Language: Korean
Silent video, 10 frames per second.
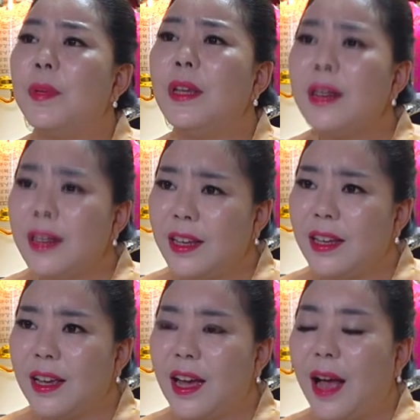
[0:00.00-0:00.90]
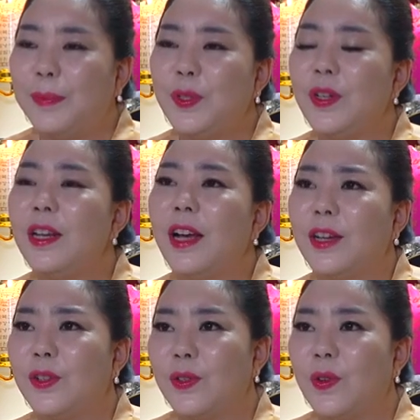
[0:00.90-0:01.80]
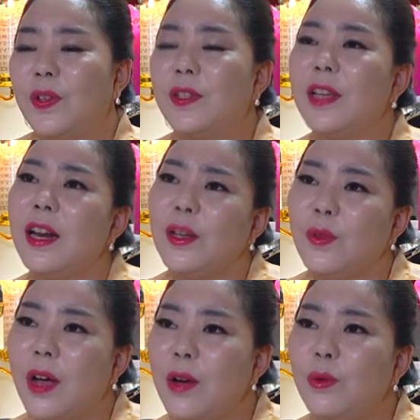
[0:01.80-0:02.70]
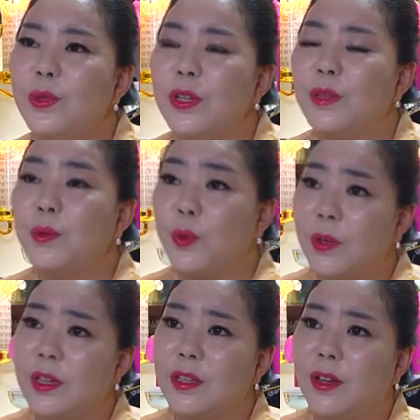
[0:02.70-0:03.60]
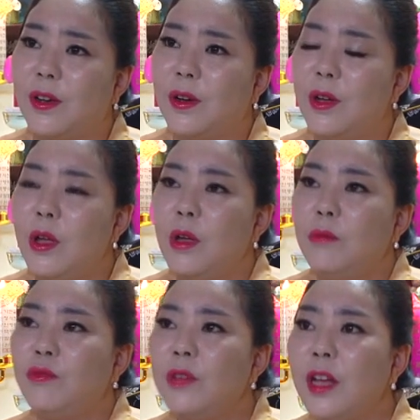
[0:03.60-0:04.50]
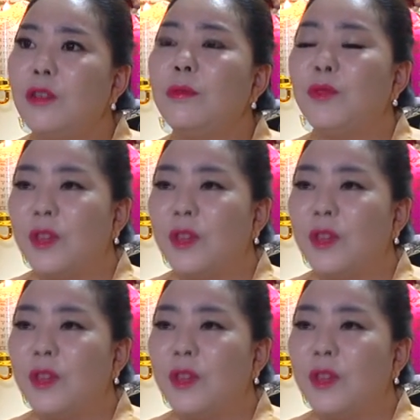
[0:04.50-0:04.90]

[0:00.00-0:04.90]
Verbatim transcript: 미리 앞전에 가셔서 인사라도 하고 오셨으면 좋겠어요. 문화는